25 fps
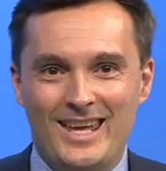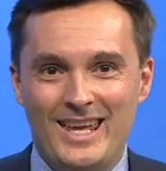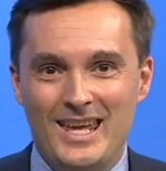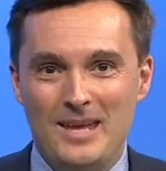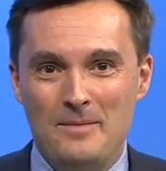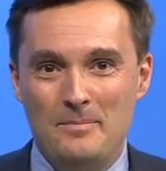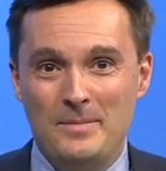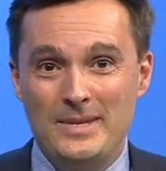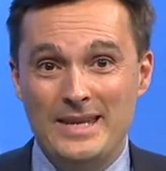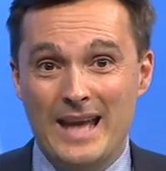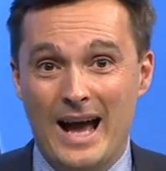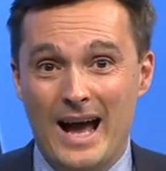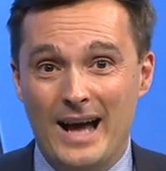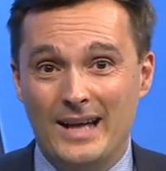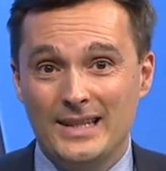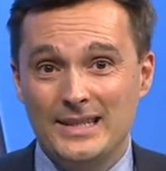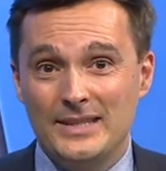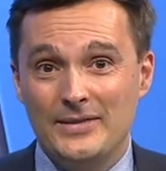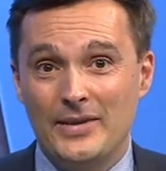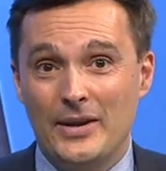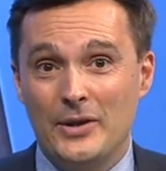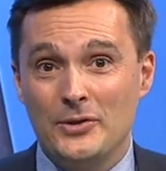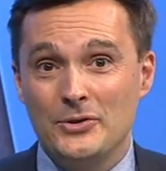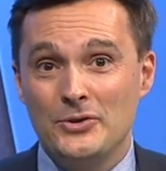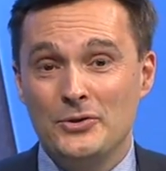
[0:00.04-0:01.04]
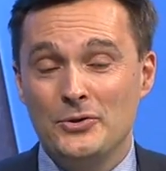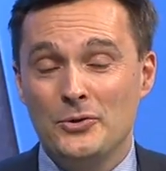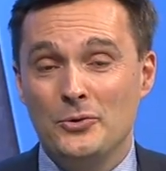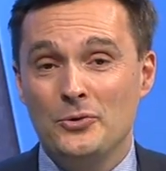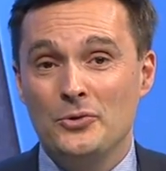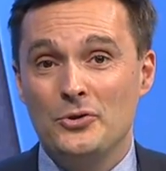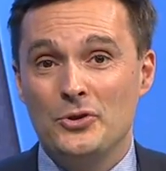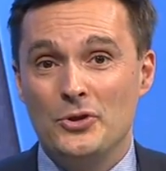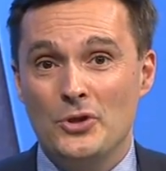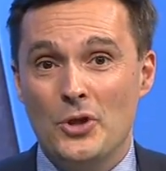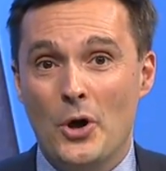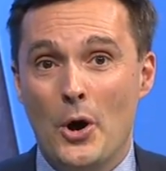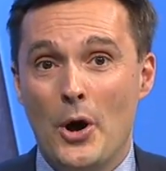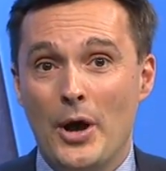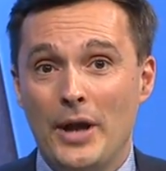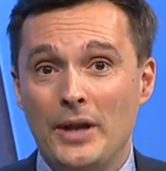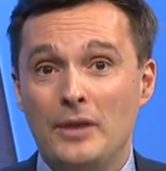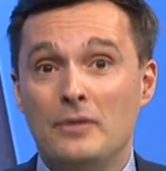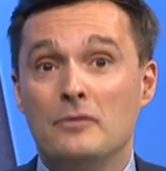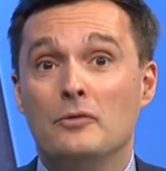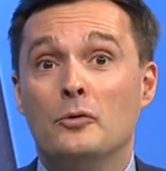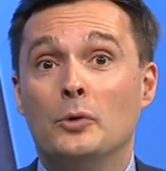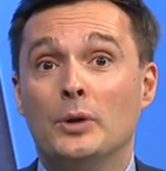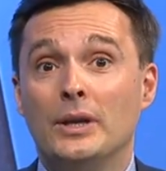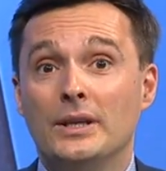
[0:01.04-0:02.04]
Im Jahr
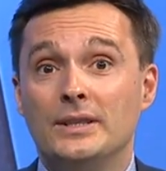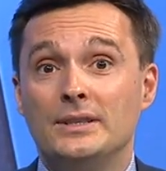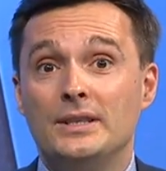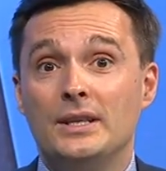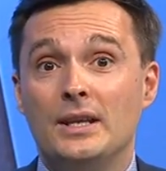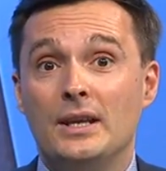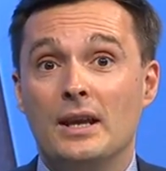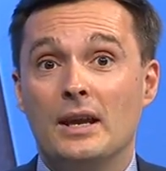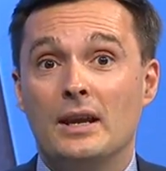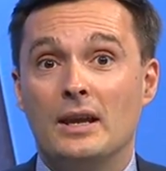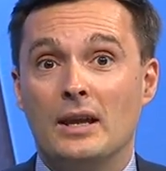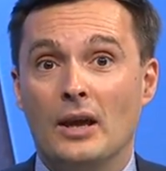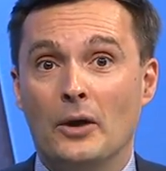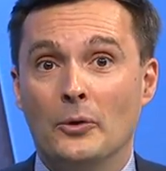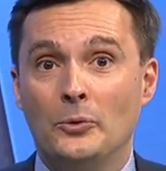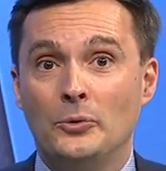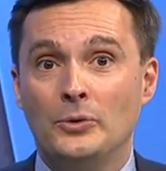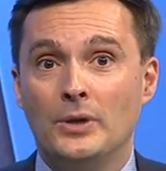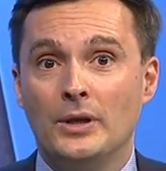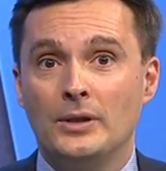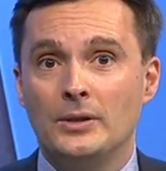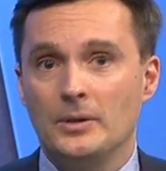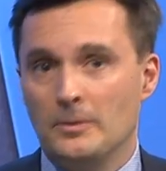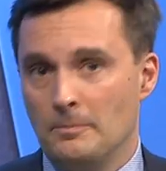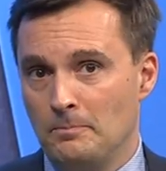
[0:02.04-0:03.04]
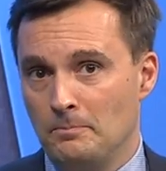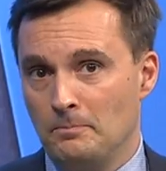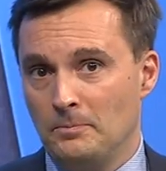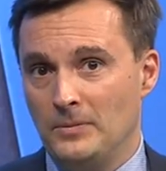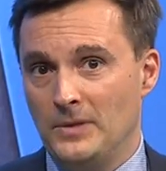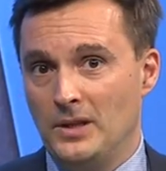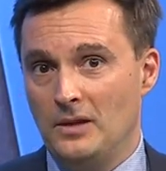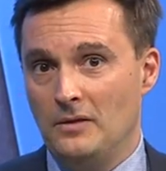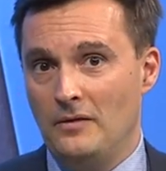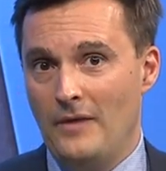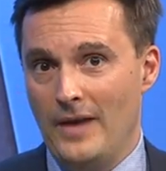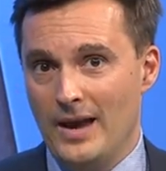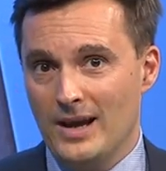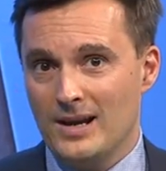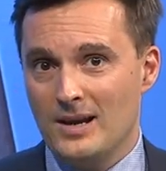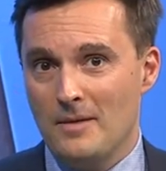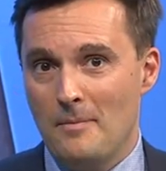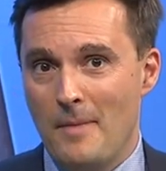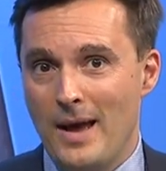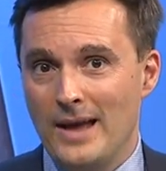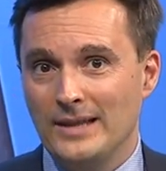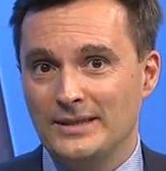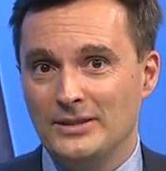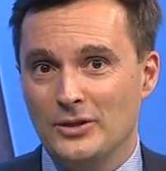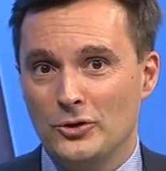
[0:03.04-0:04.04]
2009 wurde sie gegründet, die
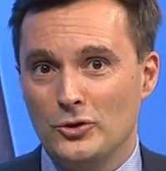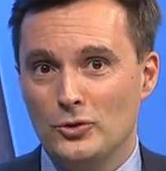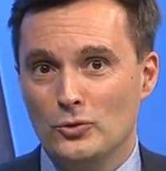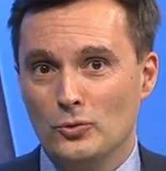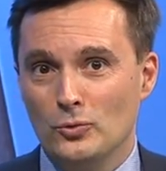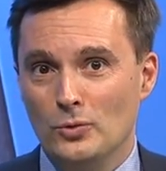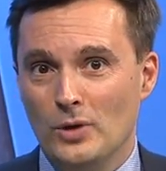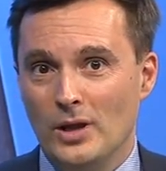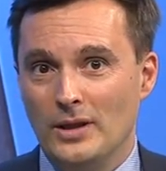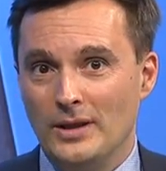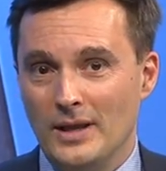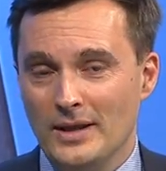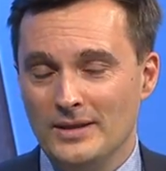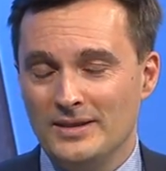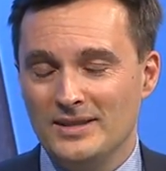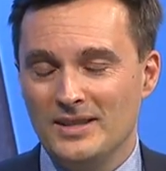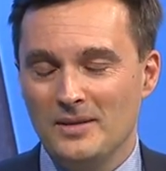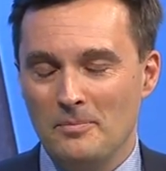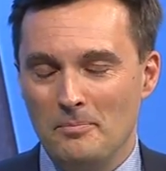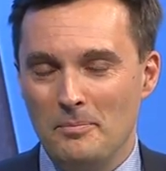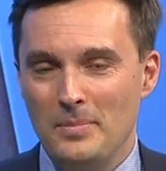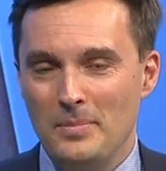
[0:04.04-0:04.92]
Werkmeisterschule des